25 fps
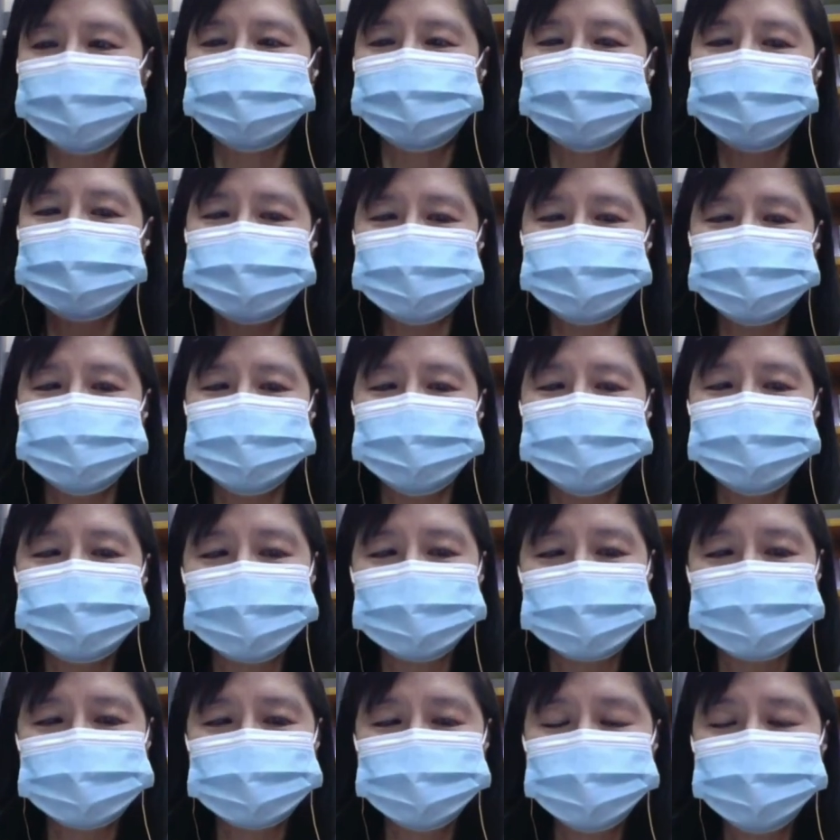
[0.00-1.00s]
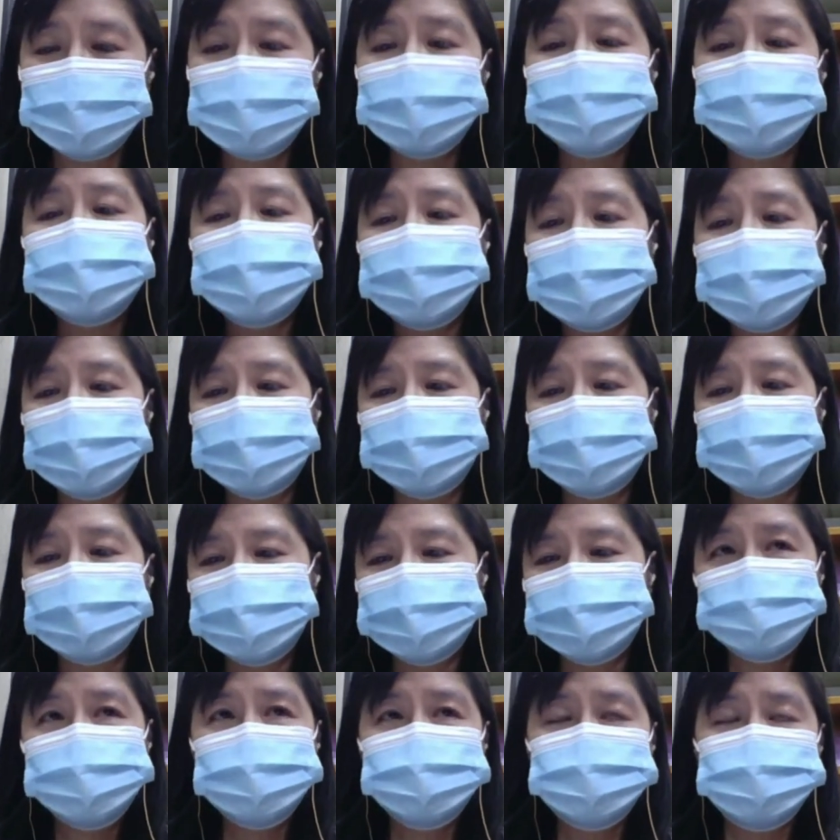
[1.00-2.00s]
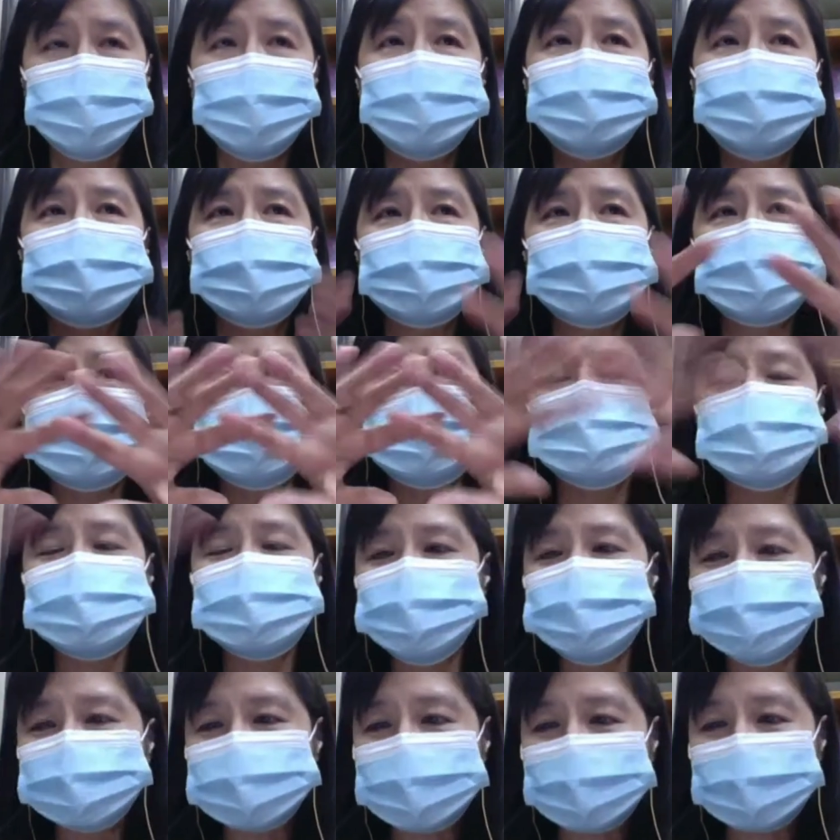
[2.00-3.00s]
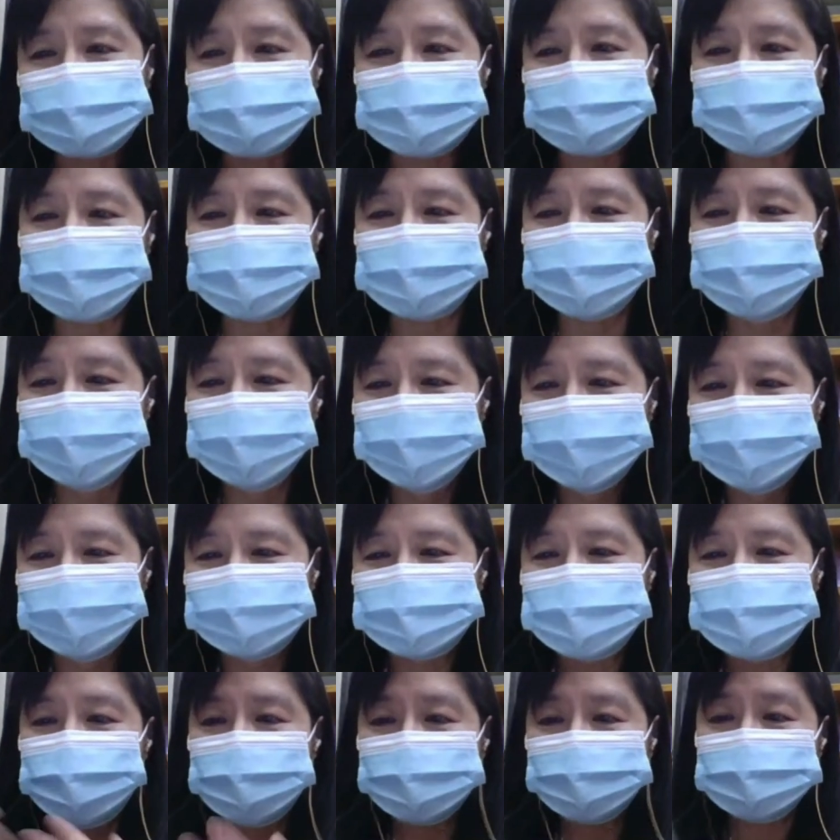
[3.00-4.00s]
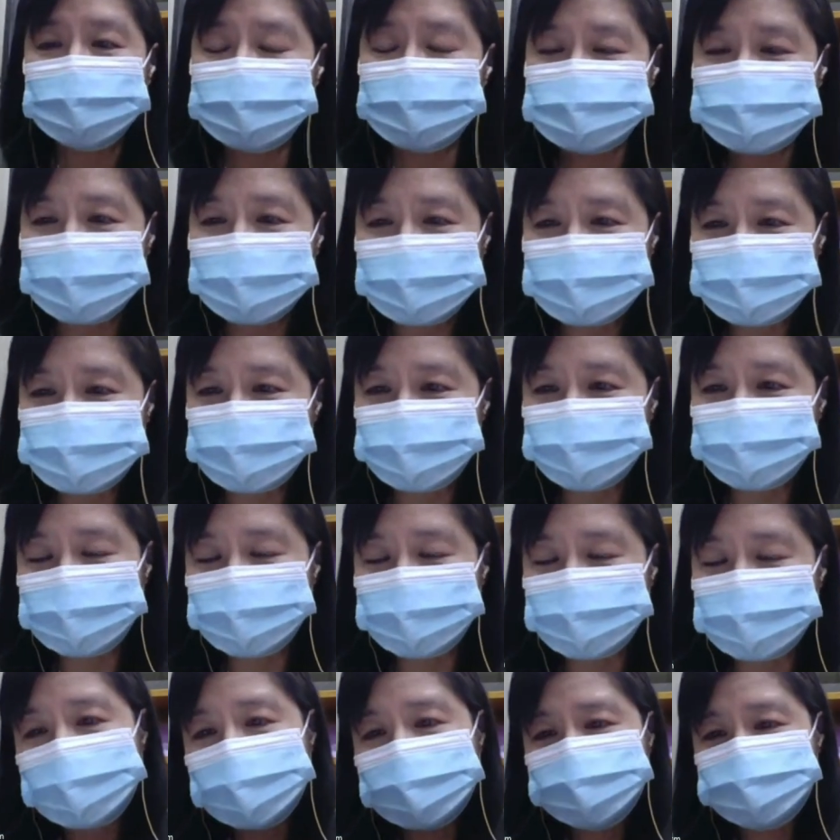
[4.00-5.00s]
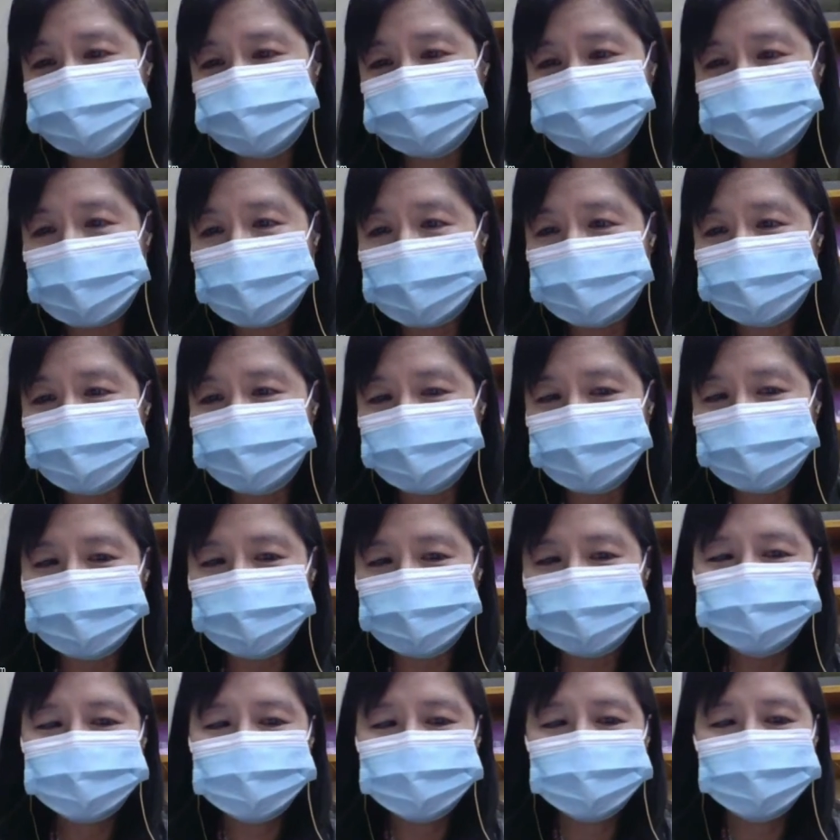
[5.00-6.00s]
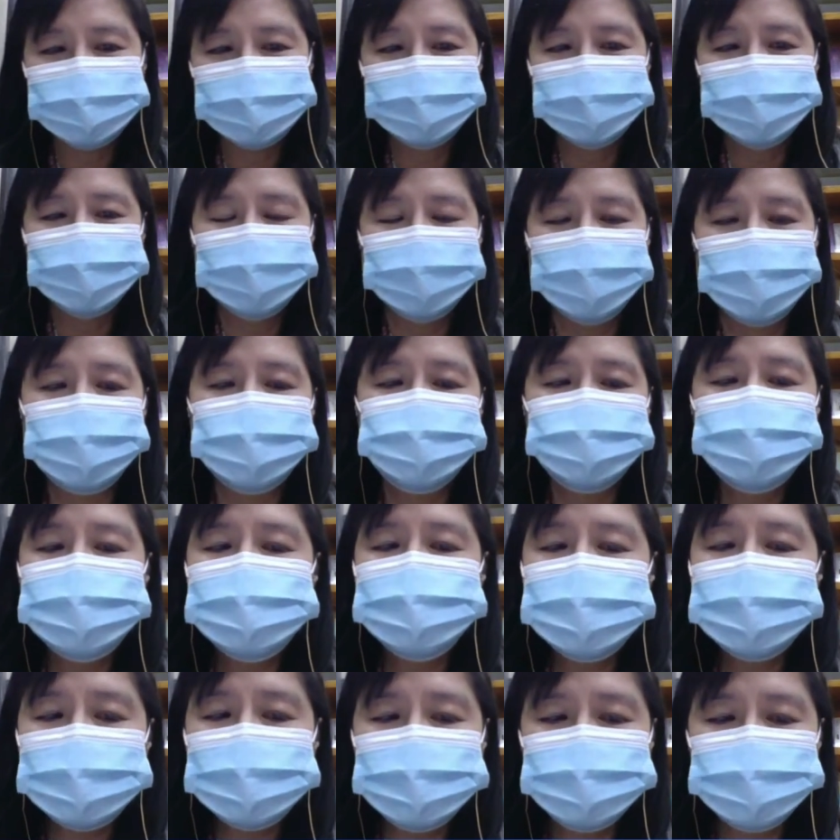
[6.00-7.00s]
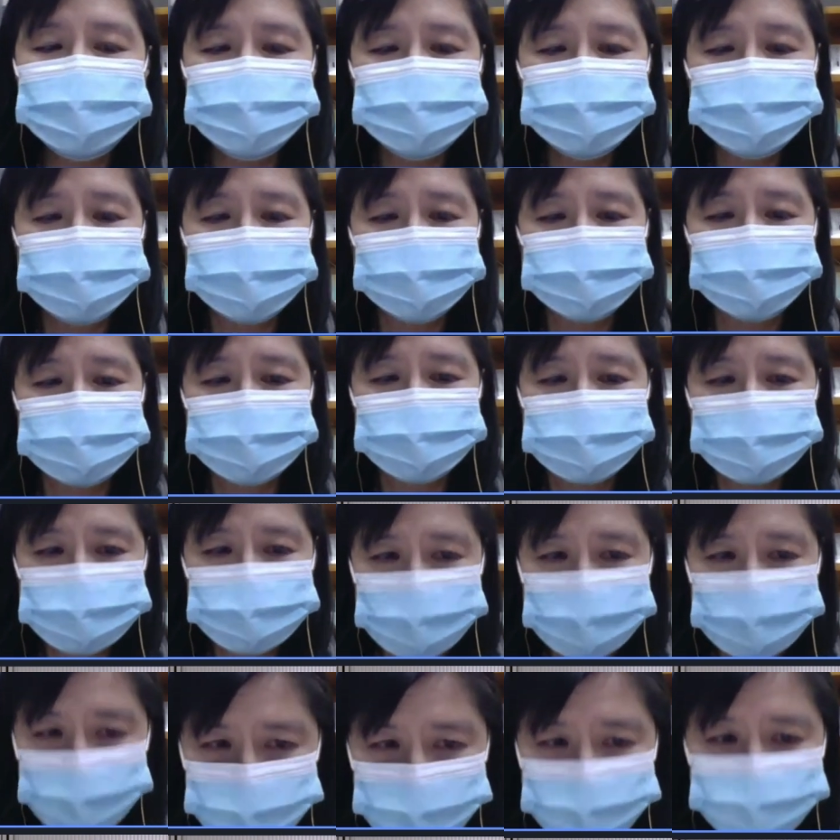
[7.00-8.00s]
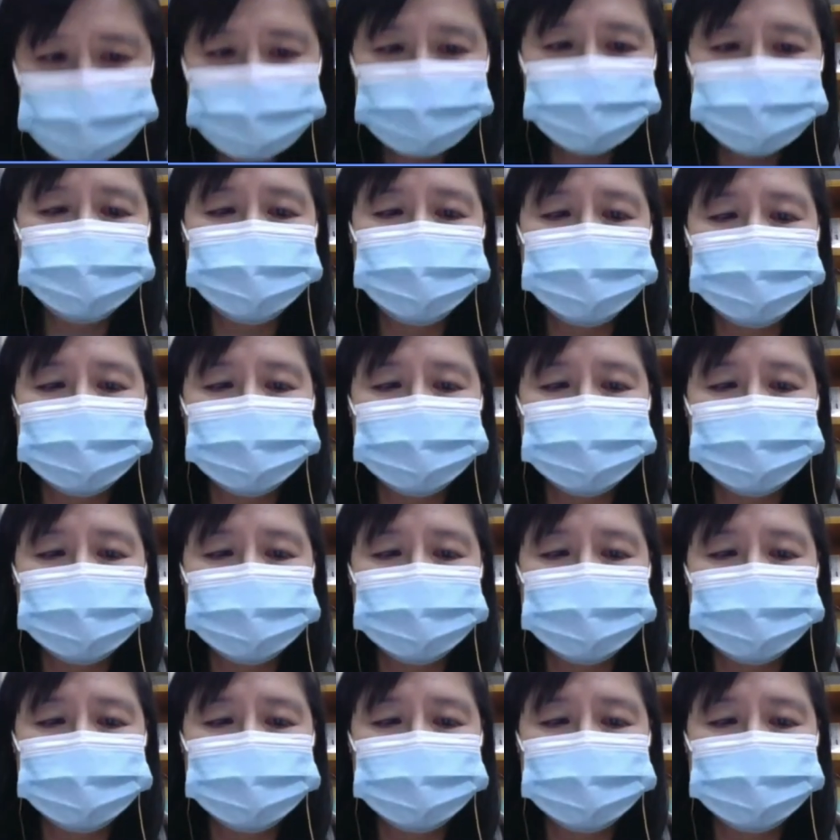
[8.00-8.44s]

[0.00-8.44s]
当时听起来是非常棒，比如说窗帘可以自动打开，他回到家就有人帮他煮咖啡，哦，所以在一九九一九九